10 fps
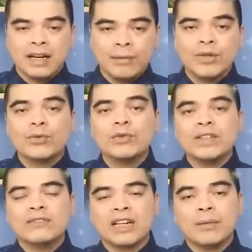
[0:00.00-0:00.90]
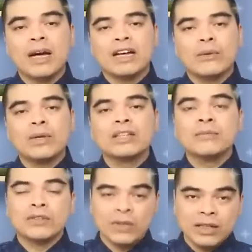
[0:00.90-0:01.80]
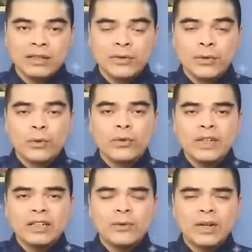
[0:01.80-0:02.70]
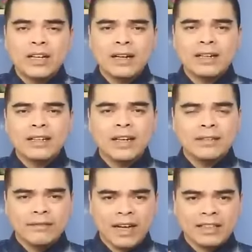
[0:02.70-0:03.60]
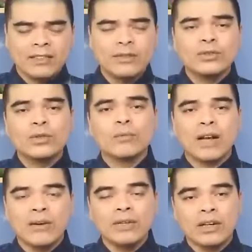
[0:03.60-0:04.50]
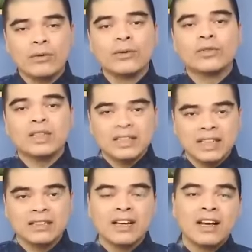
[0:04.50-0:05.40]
cảm ơn quý vị và các bạn đã quan tâm theo dõi Quý vị đừng quên đăng ký kênh và nhấn vào chuông thông báo để ủng hộ cho chương trình.